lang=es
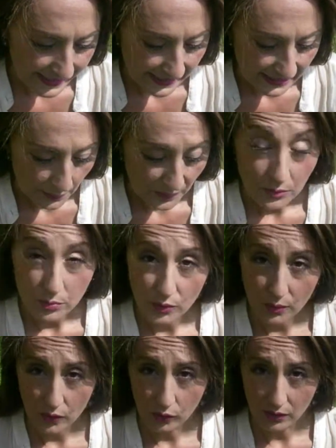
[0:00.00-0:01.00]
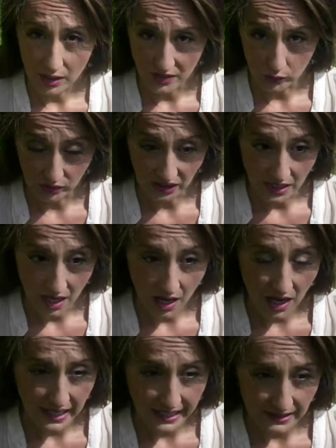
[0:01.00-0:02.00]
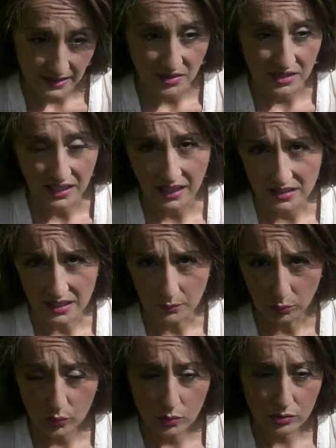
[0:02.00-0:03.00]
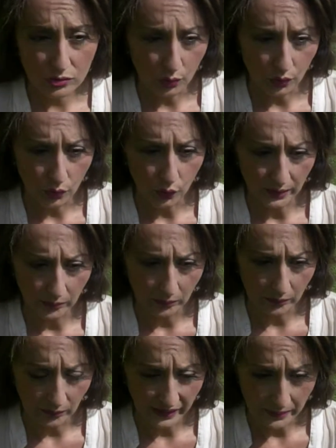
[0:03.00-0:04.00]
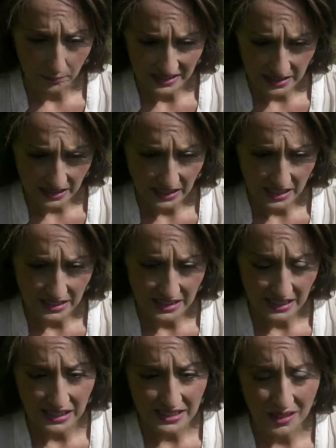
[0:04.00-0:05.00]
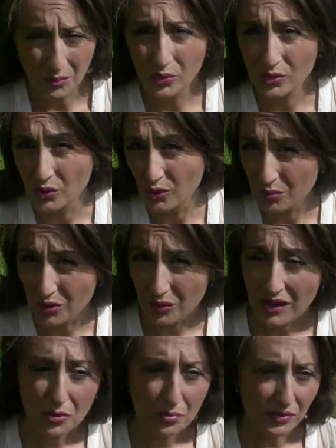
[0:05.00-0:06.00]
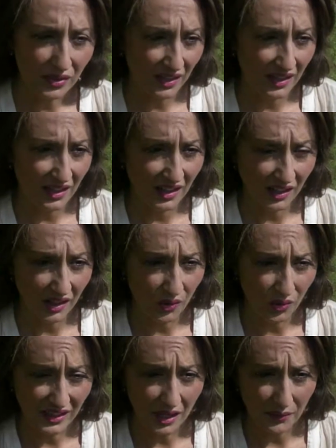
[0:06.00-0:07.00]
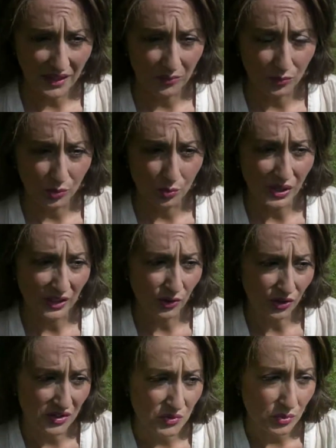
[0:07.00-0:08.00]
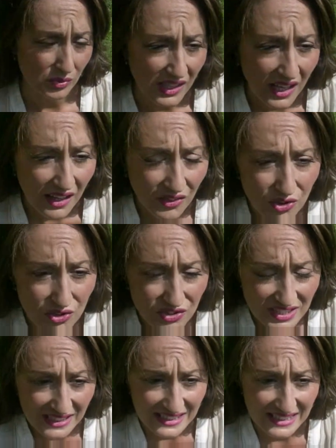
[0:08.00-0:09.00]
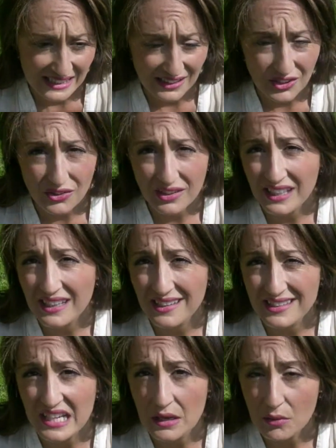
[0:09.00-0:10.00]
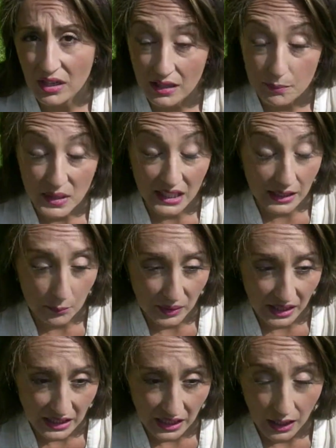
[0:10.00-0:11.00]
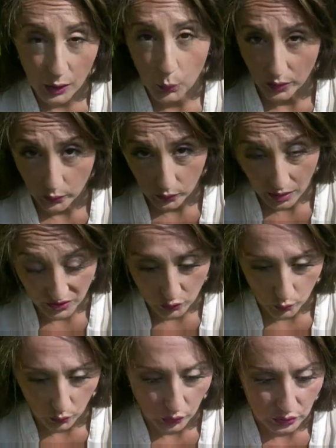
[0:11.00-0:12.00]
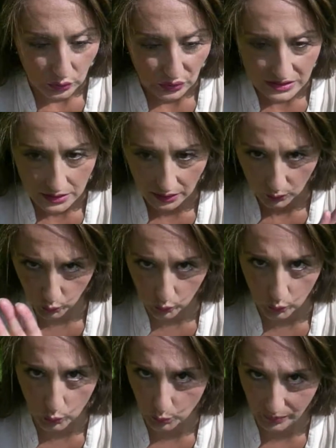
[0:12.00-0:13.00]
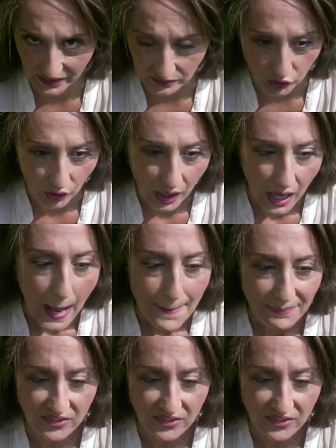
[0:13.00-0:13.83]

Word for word: Eh, también he probado con la biotina. Eh, Sabéis que hay champús o en, pastillas. El champú no lo he probado porque oí que había muy malos resultados en el sentido de que llegaba a quemar también el cuero cabelludo. Entonces dije, uh, un paso.